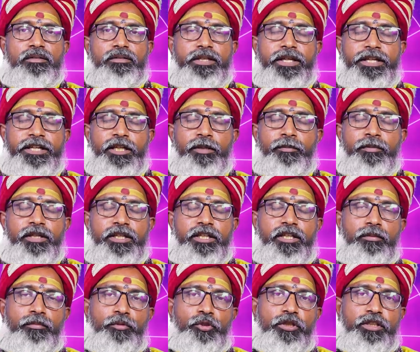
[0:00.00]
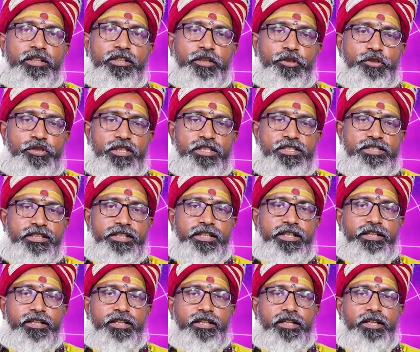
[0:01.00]
தைரியமான எண்ணம் கொண்ட தனுசு ராசி
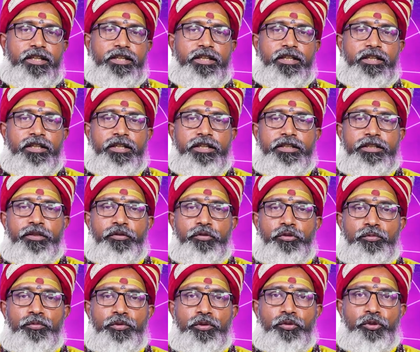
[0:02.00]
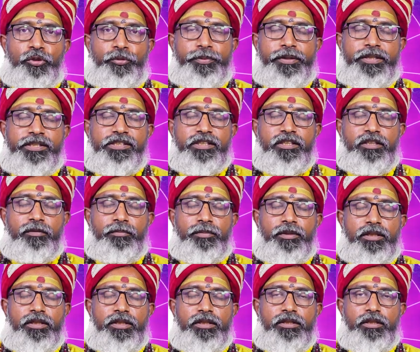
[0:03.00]
நேர்களே இரண்டாயிரத்தி இருபத்தி மூணு குரு பயிற்சிக்கான
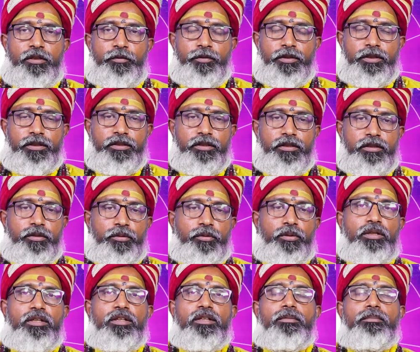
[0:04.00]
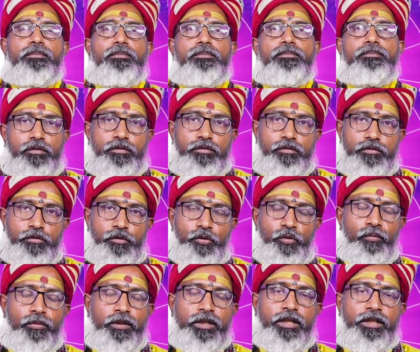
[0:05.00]
பலனை தெளிவாக தெரிந்து கொள்ளலாம்
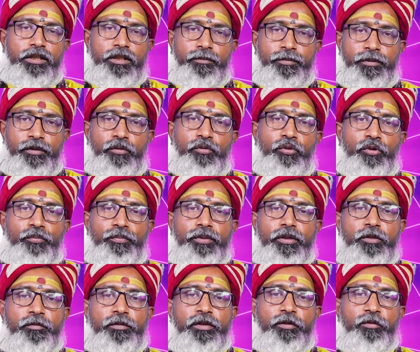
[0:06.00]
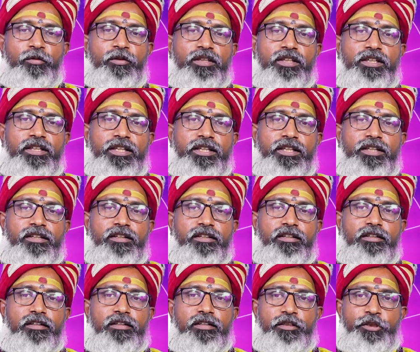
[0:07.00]
ரொம்ப நாளைக்கு அப்புறம் குரு பார்வை உங்களுக்கு
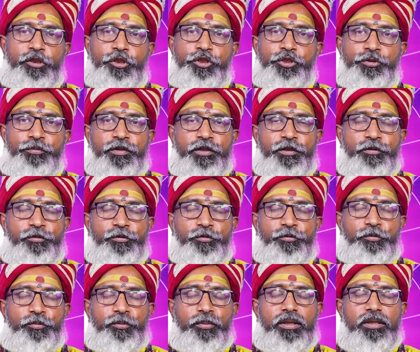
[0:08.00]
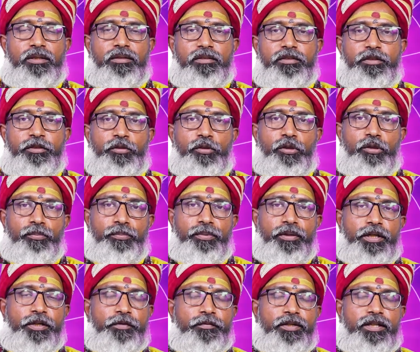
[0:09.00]
கிடைக்கிறது அது நிஜமான ஒரு உண்மை அந்த குரு
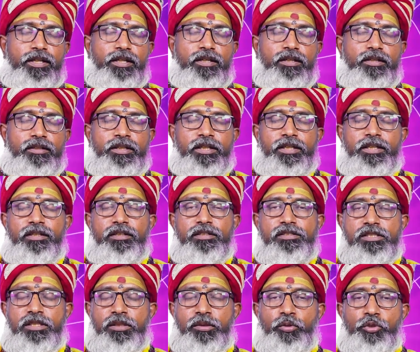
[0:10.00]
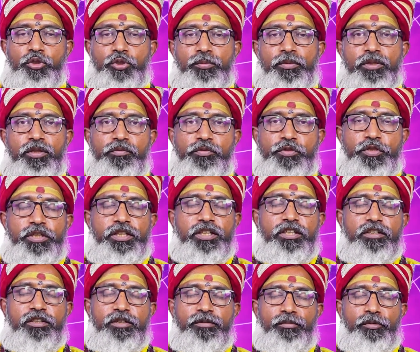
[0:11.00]
பார்வையால் நிறையா சந்தோஷமான
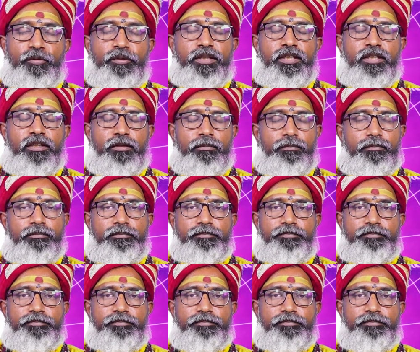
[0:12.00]
விஷயங்களை அனுபவிக்கலாம்